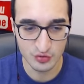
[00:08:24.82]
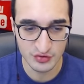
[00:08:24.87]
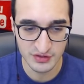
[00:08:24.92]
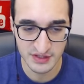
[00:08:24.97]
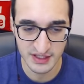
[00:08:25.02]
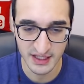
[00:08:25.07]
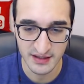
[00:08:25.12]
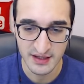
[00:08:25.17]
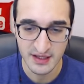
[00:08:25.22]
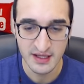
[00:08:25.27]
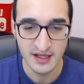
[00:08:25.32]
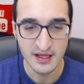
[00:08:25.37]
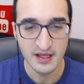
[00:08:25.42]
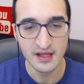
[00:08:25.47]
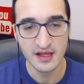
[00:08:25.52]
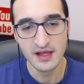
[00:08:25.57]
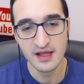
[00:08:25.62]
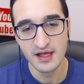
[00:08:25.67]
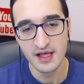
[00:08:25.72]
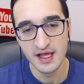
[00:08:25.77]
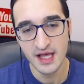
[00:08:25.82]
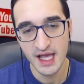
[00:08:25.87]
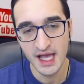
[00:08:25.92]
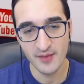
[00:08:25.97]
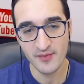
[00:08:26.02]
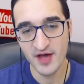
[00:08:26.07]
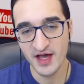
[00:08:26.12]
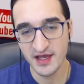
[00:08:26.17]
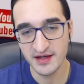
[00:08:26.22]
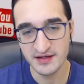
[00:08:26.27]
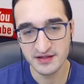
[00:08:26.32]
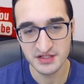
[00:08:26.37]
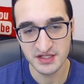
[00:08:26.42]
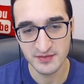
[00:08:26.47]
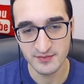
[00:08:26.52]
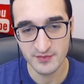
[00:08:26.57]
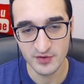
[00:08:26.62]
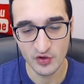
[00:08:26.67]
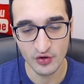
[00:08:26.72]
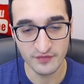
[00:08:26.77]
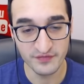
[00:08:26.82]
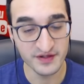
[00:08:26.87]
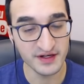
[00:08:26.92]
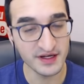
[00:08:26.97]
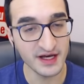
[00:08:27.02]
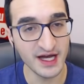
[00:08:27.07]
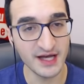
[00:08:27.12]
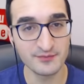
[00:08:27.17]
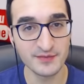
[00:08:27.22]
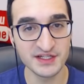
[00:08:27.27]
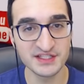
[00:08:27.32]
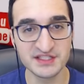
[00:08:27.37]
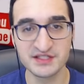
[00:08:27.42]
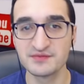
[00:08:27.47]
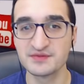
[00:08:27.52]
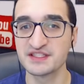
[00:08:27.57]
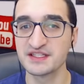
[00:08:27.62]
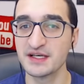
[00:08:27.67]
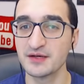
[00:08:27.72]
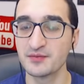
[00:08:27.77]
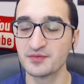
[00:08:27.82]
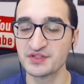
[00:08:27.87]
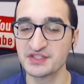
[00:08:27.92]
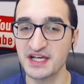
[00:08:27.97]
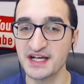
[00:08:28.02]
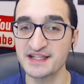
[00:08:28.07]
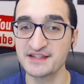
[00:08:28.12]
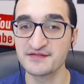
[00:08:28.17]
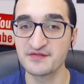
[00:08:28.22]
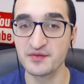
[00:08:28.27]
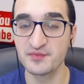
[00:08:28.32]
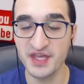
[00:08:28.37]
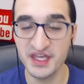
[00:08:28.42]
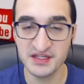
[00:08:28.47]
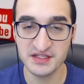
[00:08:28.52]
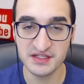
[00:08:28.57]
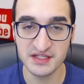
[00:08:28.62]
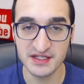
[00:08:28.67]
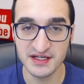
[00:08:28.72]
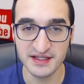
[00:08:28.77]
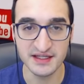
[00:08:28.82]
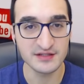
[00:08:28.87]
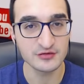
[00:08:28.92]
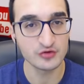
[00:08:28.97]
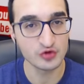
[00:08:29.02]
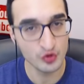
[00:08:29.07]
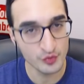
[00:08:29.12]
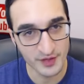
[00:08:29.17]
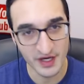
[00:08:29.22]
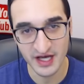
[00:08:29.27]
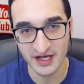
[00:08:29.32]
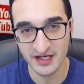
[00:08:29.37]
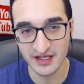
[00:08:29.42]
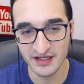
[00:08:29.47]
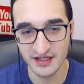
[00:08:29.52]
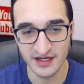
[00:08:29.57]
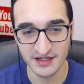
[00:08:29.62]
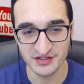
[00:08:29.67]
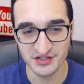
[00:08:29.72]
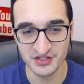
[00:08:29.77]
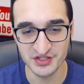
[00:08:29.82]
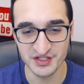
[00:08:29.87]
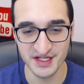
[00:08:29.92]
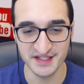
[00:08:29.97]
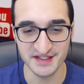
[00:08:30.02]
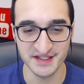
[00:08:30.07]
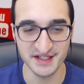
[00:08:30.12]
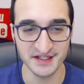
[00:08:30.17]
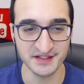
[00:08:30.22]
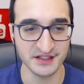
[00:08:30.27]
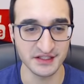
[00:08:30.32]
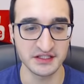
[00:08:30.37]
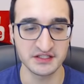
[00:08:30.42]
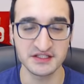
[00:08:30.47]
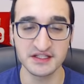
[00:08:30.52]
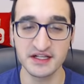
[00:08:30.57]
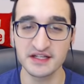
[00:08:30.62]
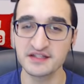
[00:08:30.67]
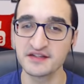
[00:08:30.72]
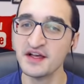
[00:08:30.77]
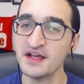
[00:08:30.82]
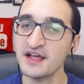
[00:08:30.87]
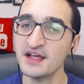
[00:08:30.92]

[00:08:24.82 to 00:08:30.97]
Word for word: güzel. Hemen şimdi Hoffenheim maçımızı yapacağız ve peşine de Süper Lig'i açacağız arkadaşlar.